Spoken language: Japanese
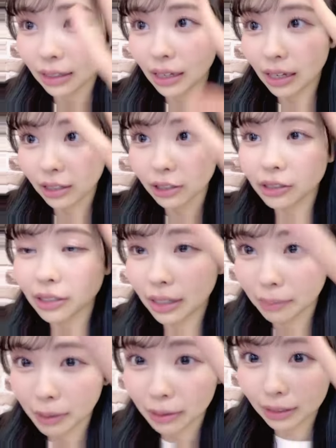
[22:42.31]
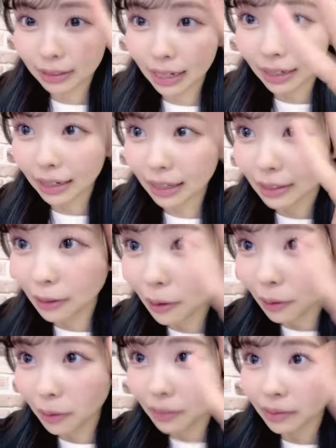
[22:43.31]
えー、9位大和さんありがと
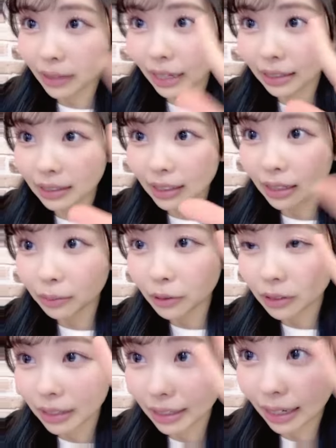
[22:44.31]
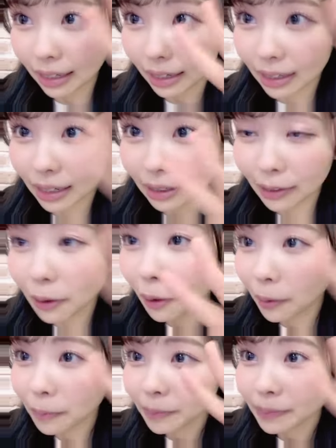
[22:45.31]
う8位文治さんありが
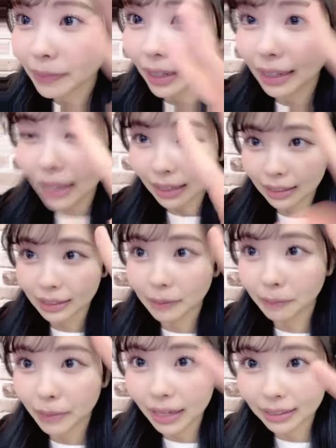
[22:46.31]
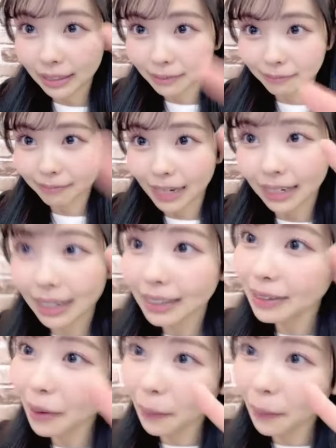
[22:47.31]
とう7位吉平さんありがと